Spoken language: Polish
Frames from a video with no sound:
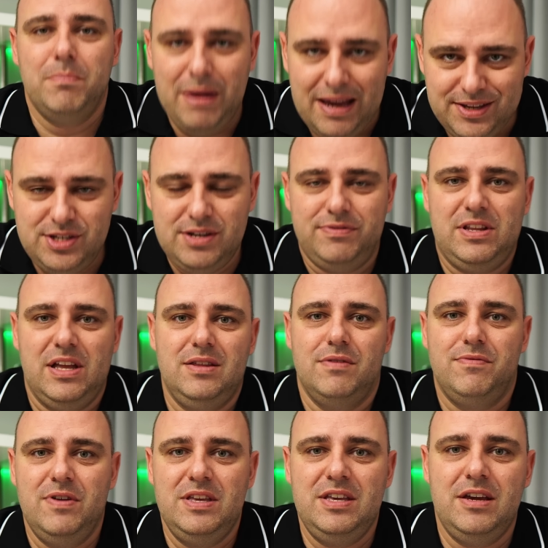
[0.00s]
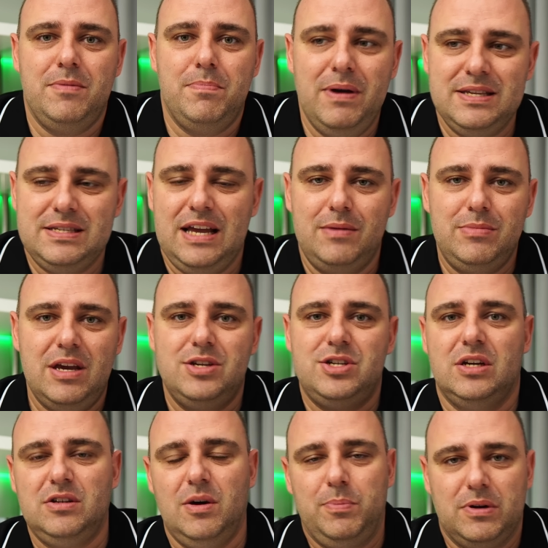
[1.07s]
będzie wtedy wynik bez
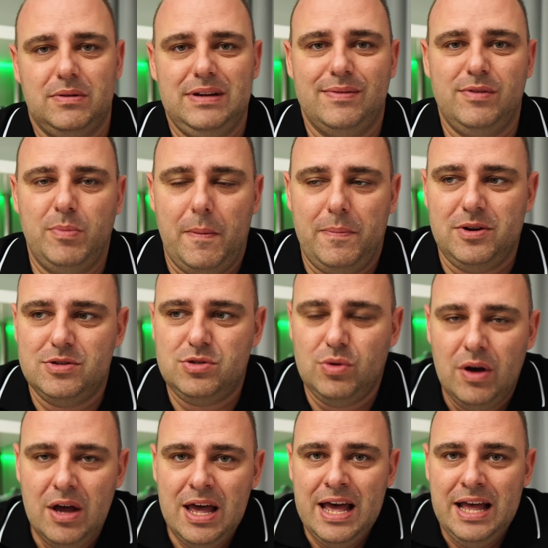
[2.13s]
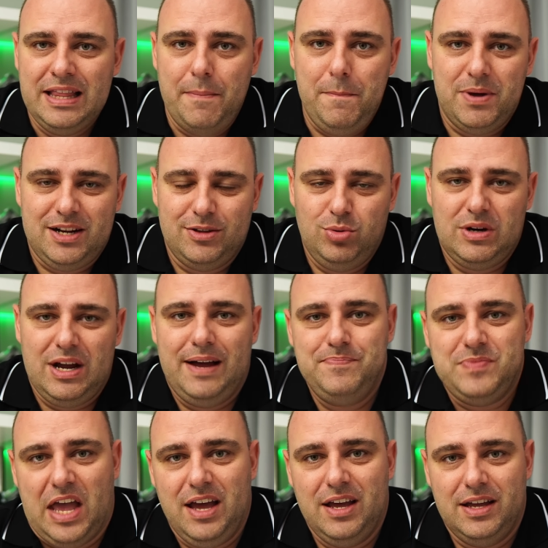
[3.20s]
najmniejszego problemu, po prostu temperatura
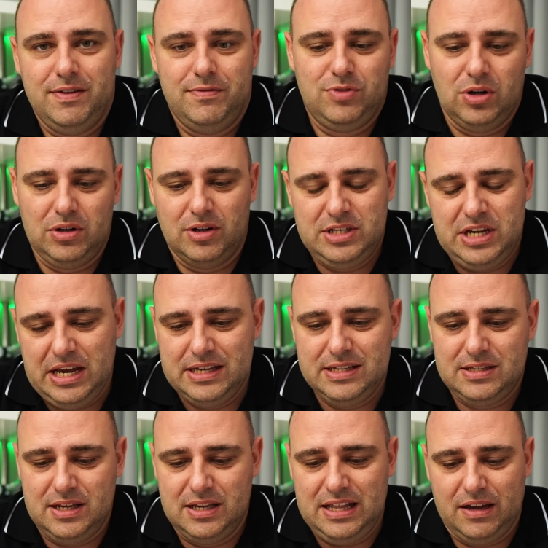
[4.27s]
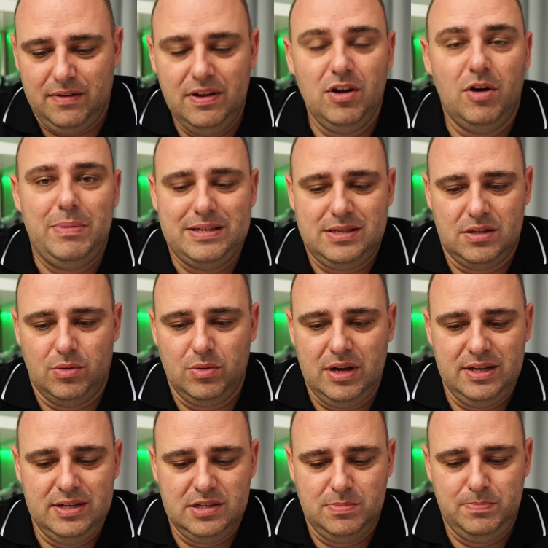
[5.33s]
e, w dolocie jest na chwilę obecną
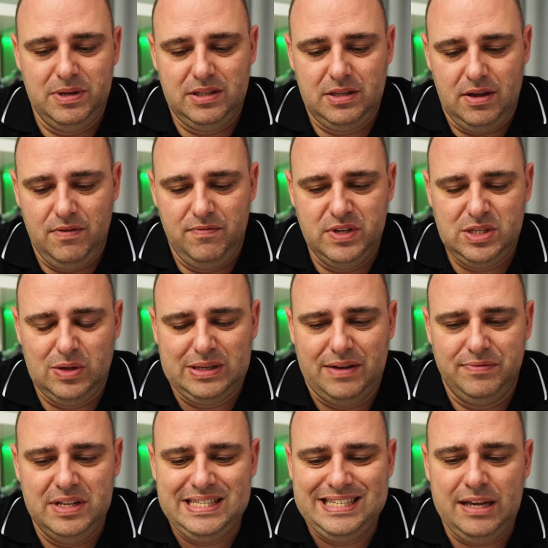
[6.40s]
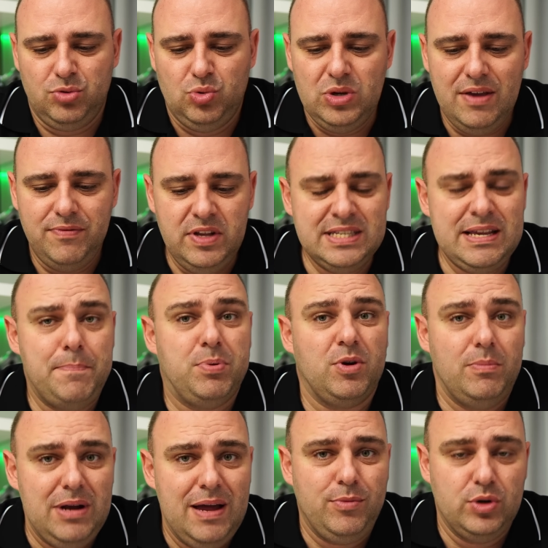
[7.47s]
e, zbyt wysoka, więc ja tu nie widzę
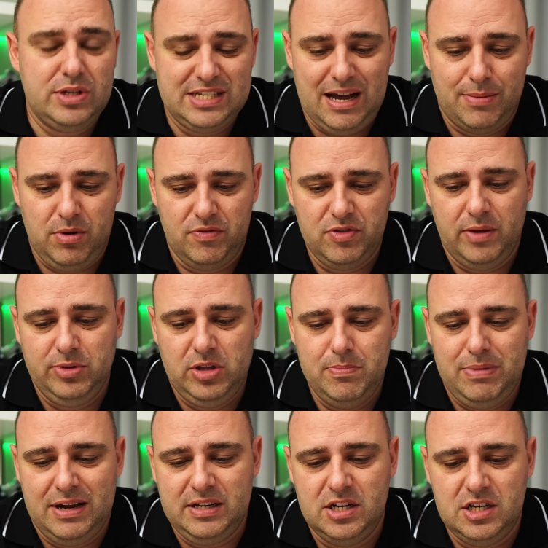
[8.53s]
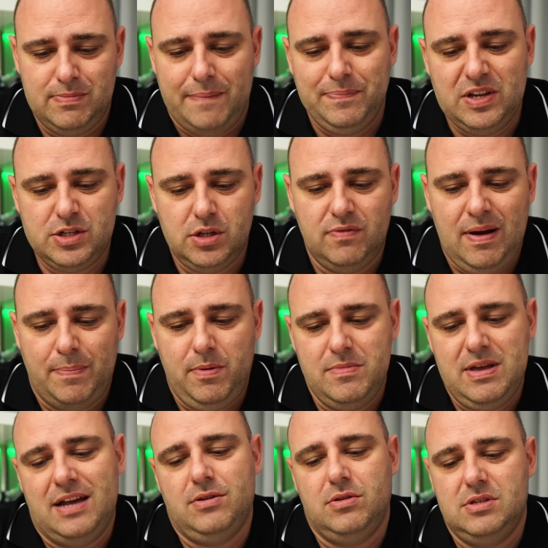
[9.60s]
problemu z hamownią, tym bardziej, że mam też dwa
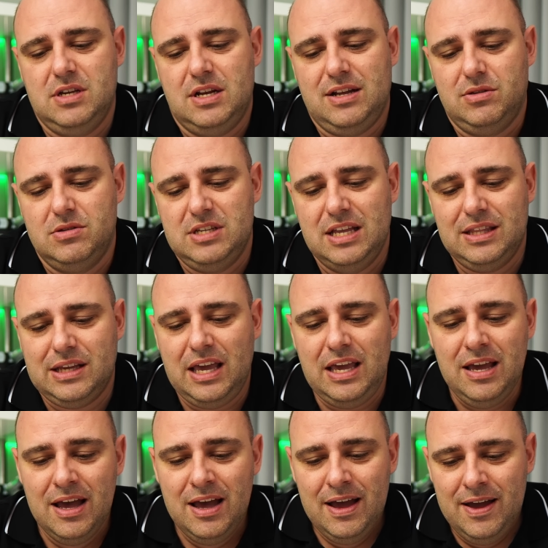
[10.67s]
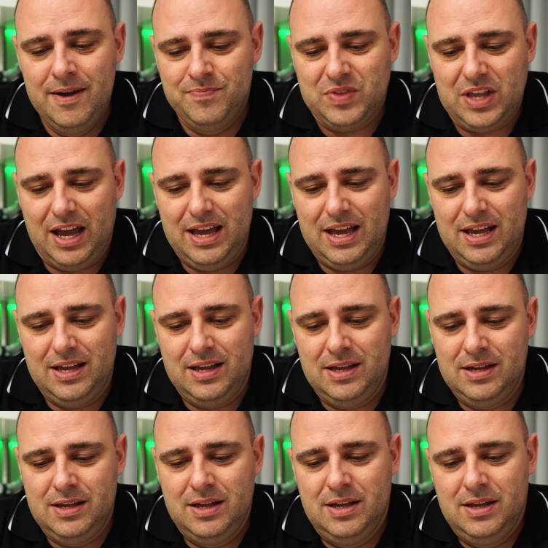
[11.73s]
pomiary od zera do setki.
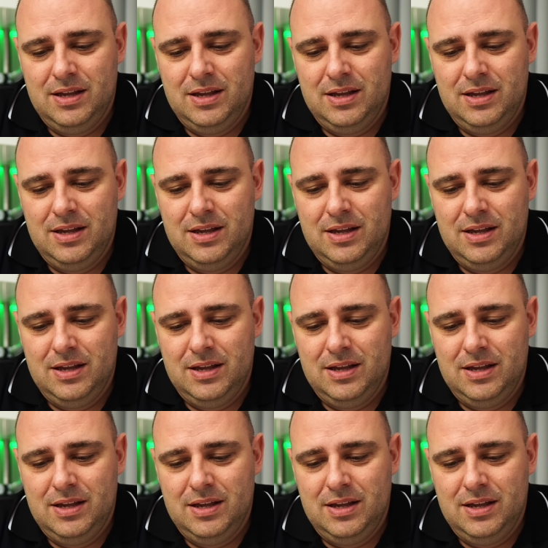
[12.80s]
Eee